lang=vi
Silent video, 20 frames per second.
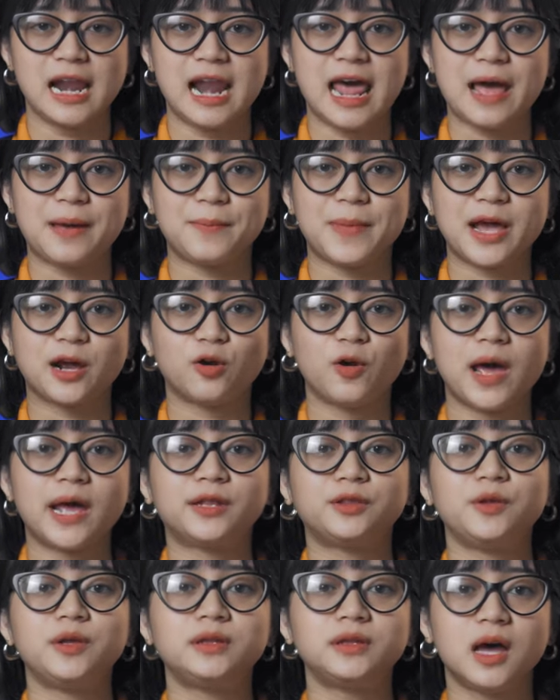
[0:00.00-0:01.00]
là màng
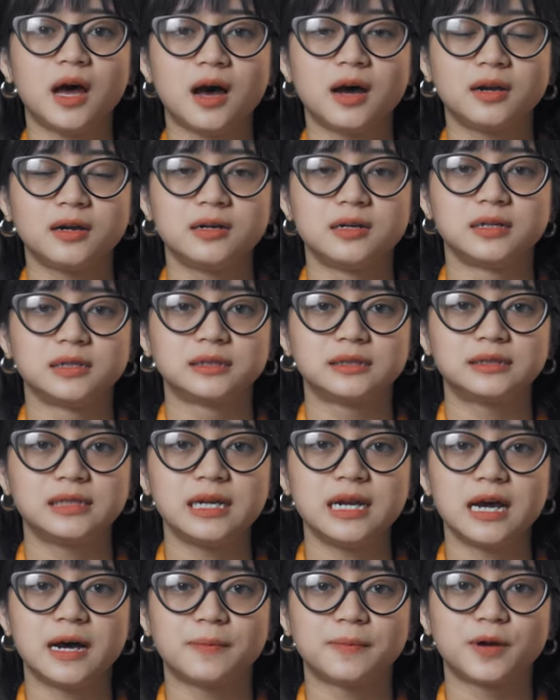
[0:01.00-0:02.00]
loa tweeter được
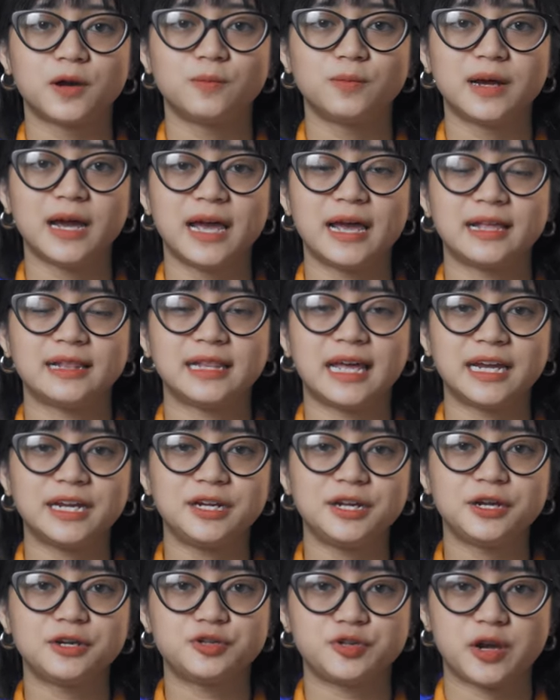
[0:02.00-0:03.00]
tích hợp công nghệ
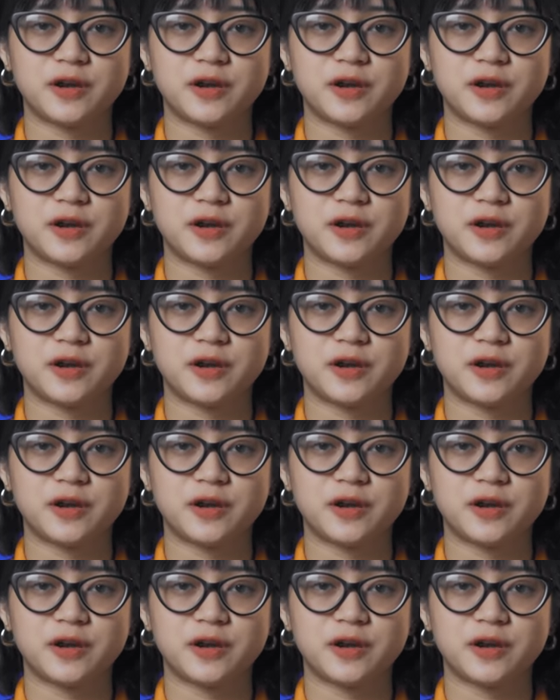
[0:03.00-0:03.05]
linear